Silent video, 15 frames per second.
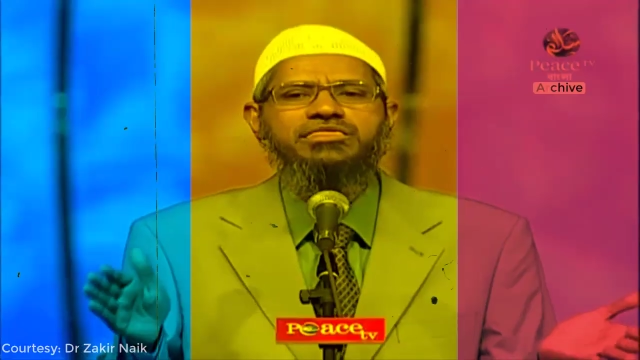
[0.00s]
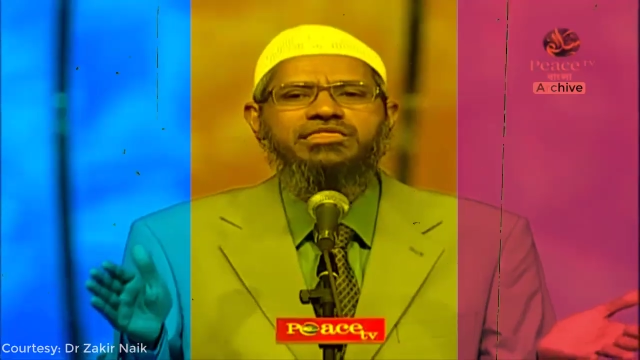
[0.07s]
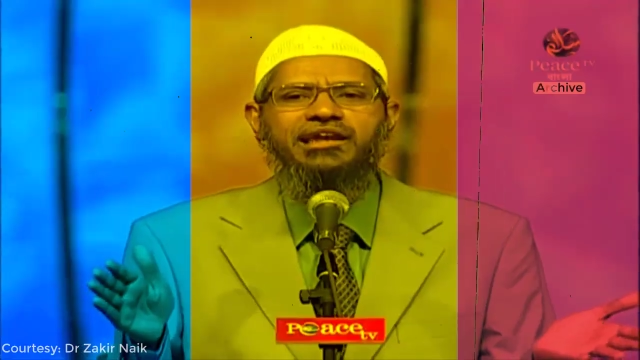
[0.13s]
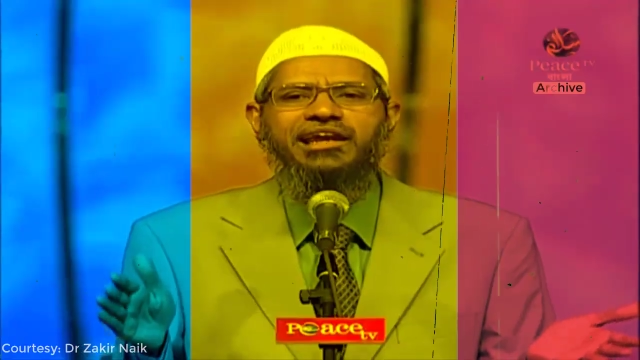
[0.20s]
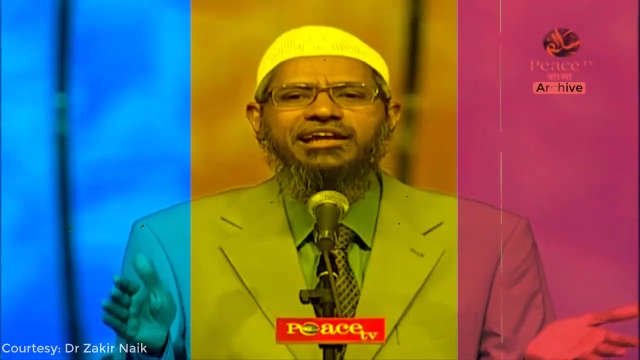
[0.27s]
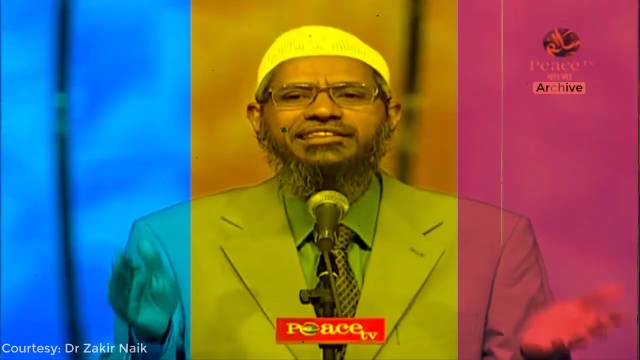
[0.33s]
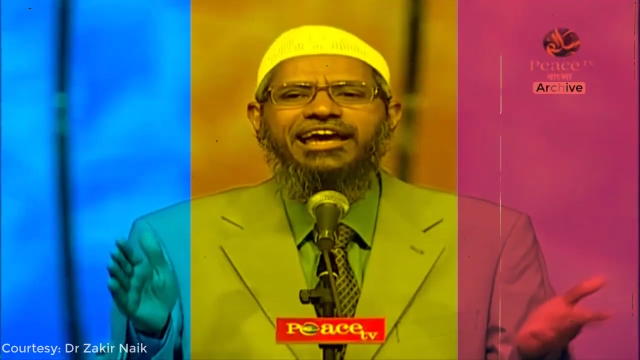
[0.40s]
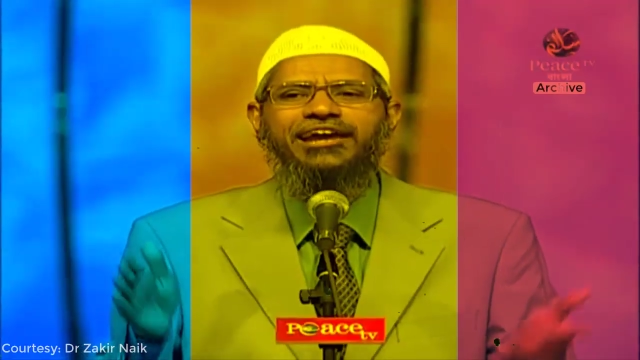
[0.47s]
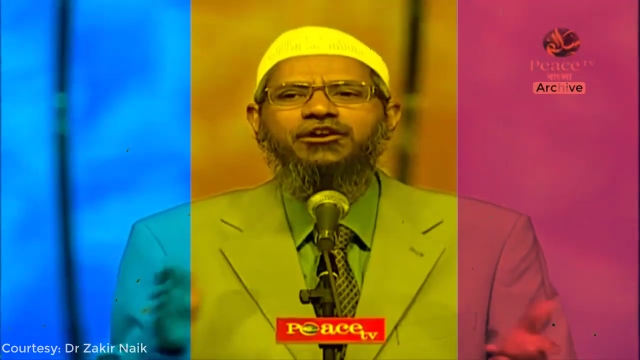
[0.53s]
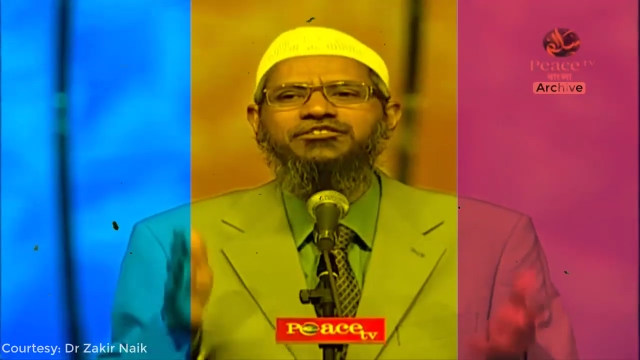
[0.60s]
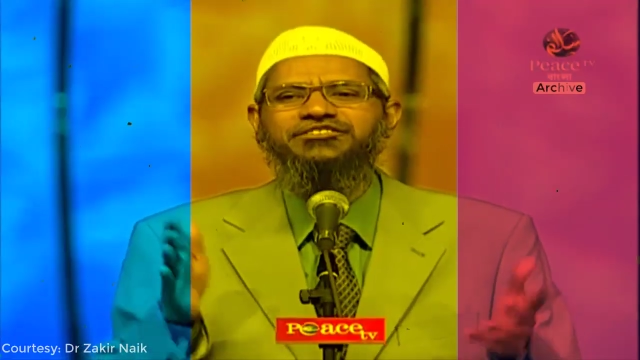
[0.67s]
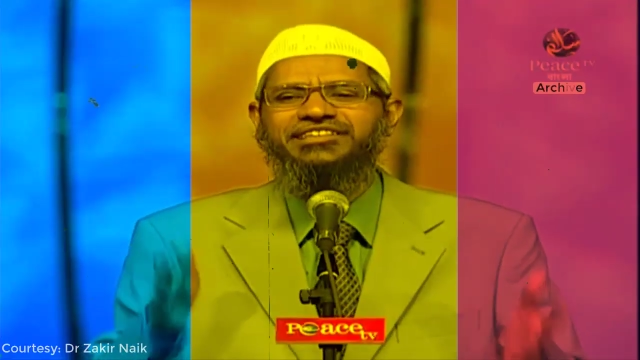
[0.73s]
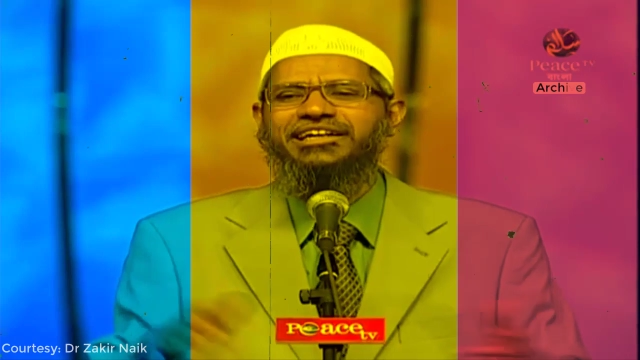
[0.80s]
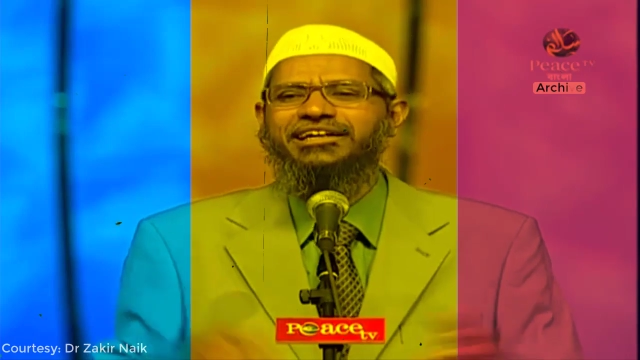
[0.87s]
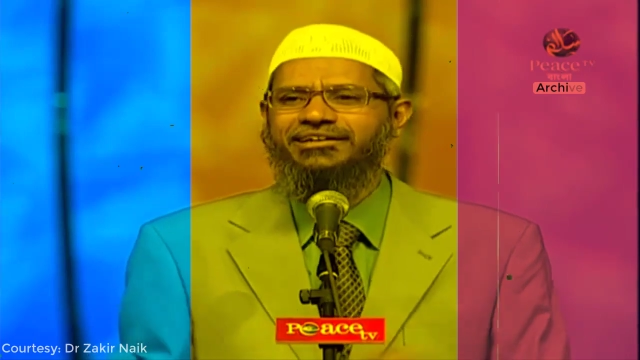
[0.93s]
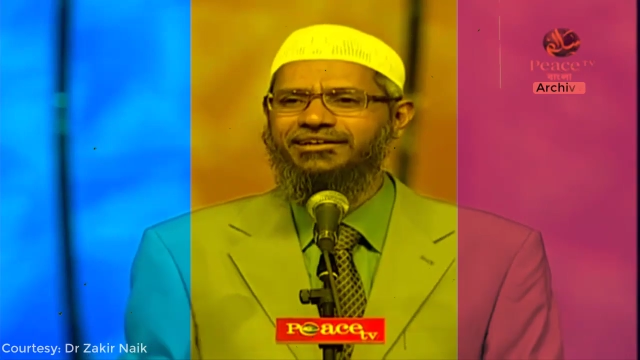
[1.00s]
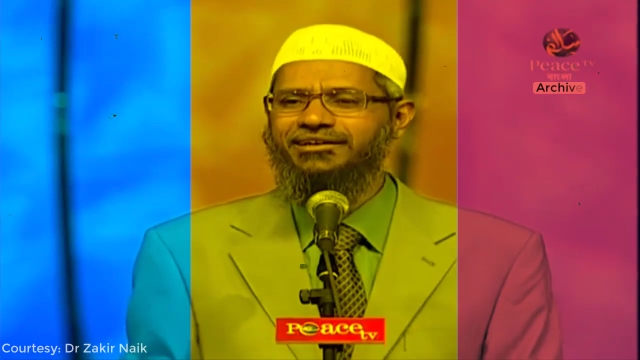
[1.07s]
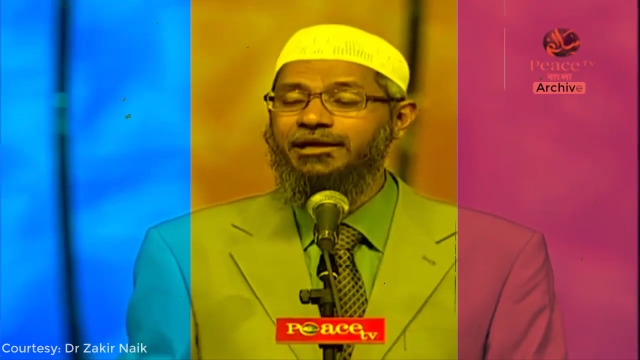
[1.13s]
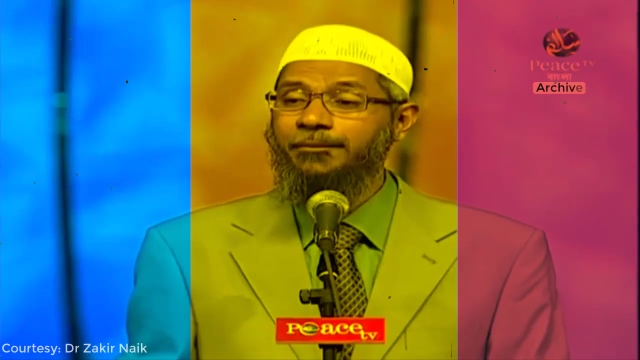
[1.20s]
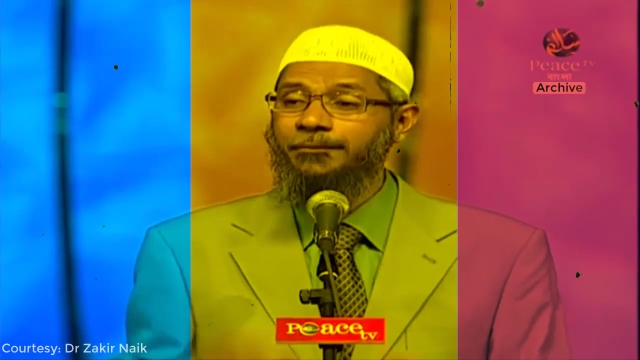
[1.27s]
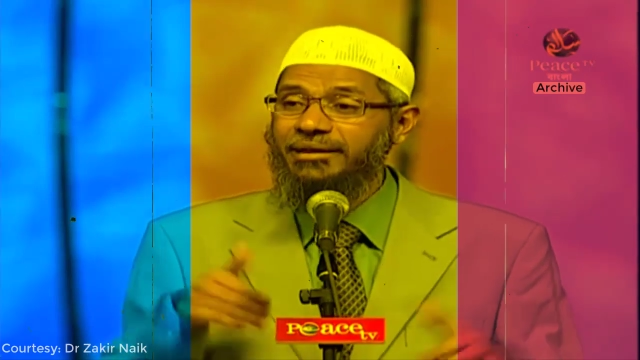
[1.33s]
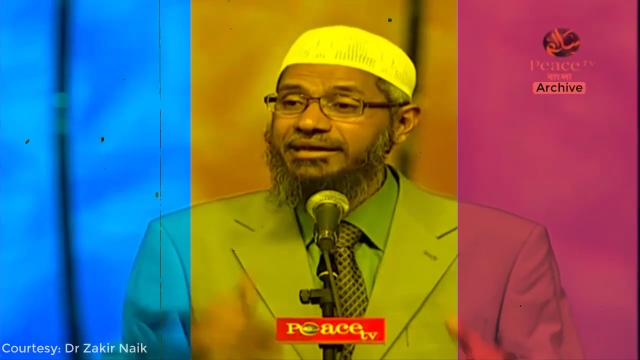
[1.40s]
একটা দেশের প্রধানকে
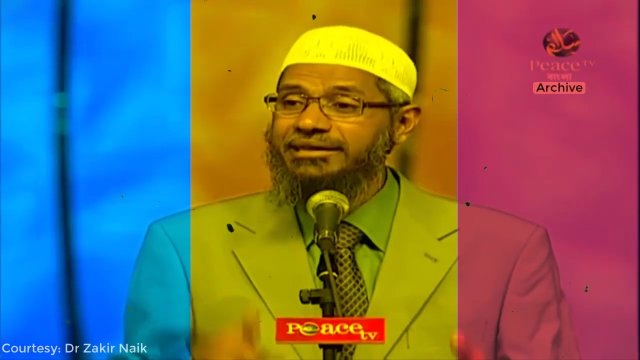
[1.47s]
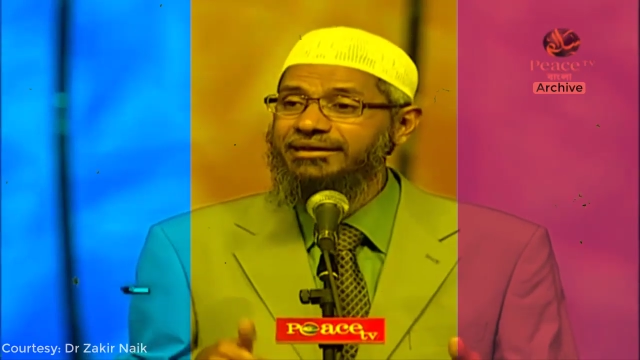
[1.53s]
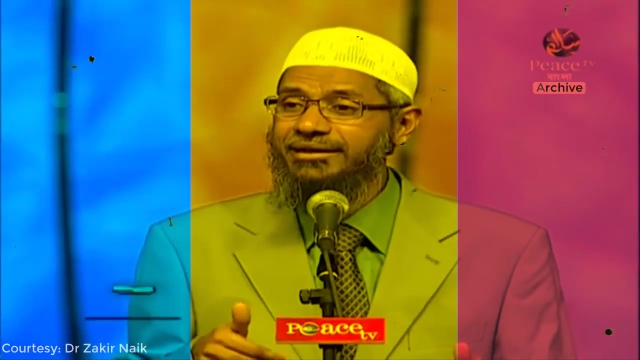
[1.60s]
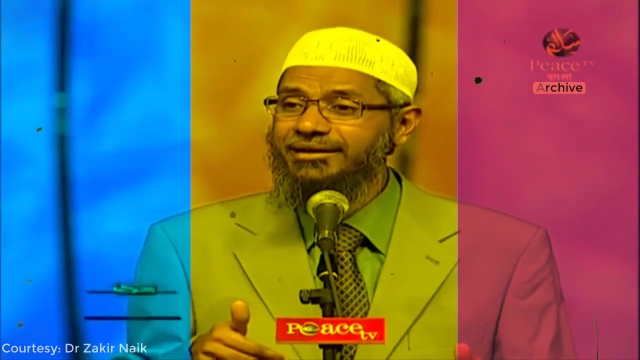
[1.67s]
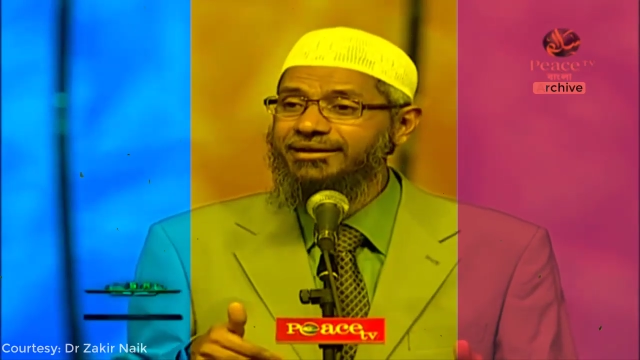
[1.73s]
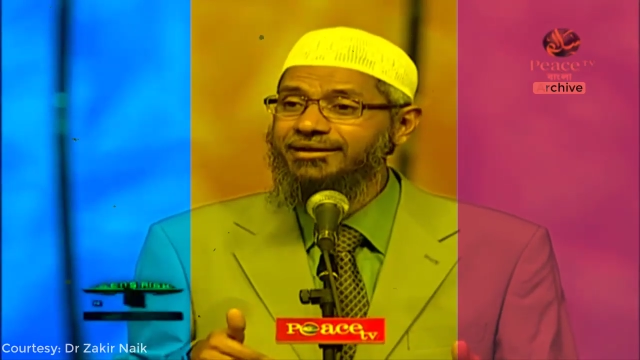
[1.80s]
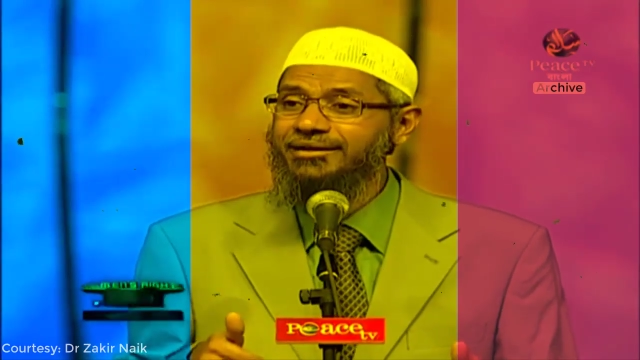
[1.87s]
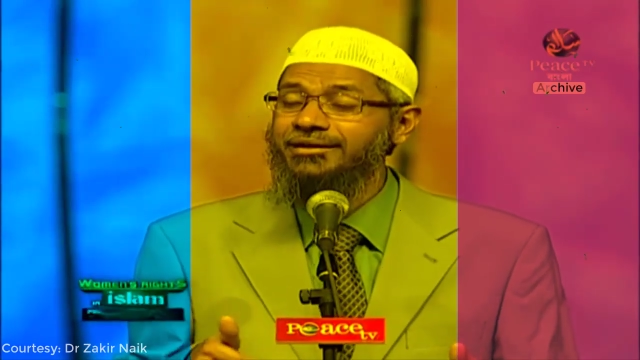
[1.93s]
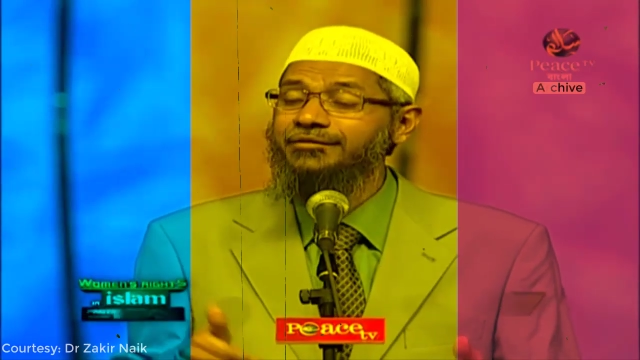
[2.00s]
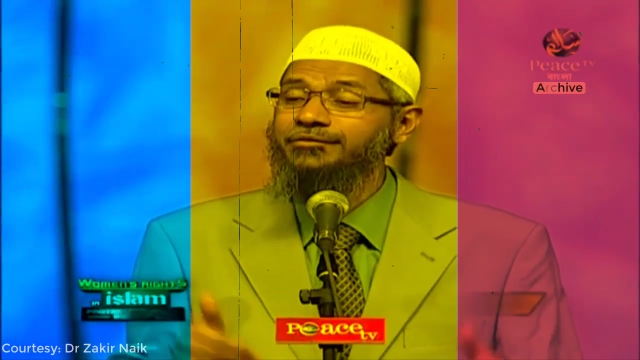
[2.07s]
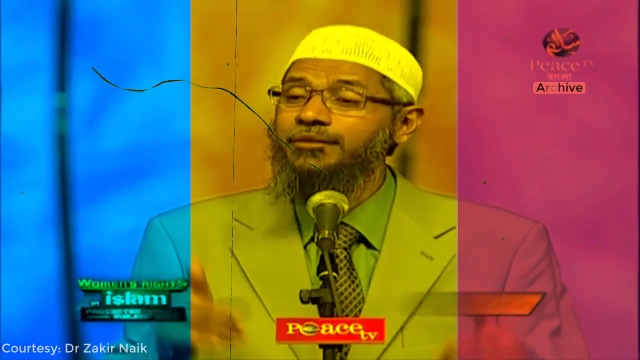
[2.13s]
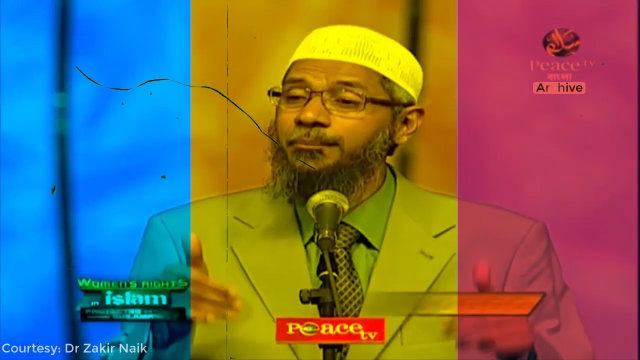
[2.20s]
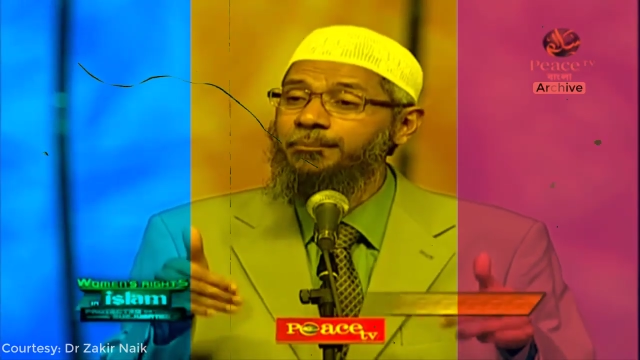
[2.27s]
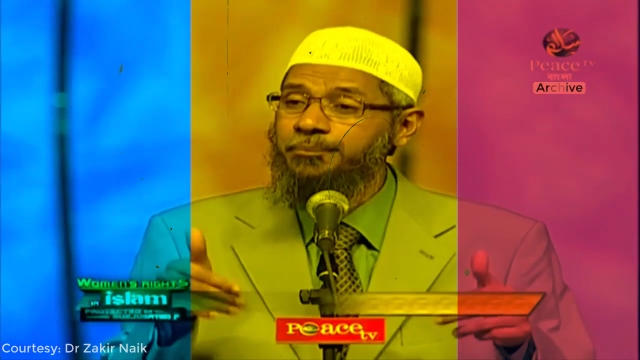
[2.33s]
নির্বাচন করি তবে এখানে